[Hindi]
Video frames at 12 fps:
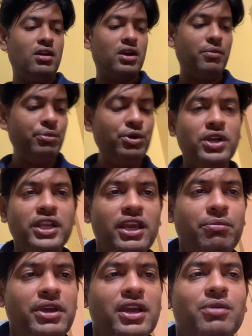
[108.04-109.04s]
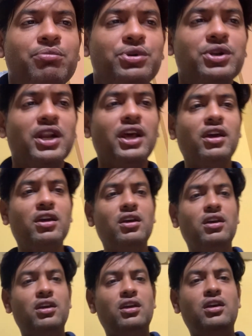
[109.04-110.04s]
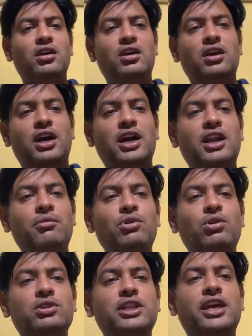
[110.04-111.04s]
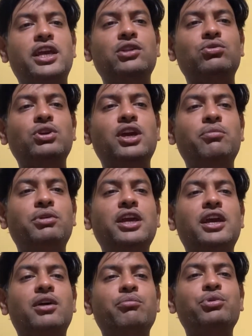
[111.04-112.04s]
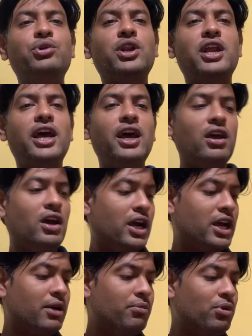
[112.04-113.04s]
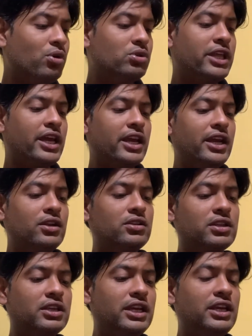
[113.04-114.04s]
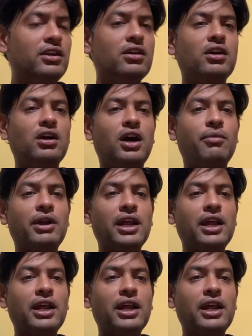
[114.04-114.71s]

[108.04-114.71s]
कंप्यूटर ये भी एक कंप्यूटर है अगर हम लोग देखें तो ये भी एक कंप्यूटर है अगर हम लोग देखें कि हमारा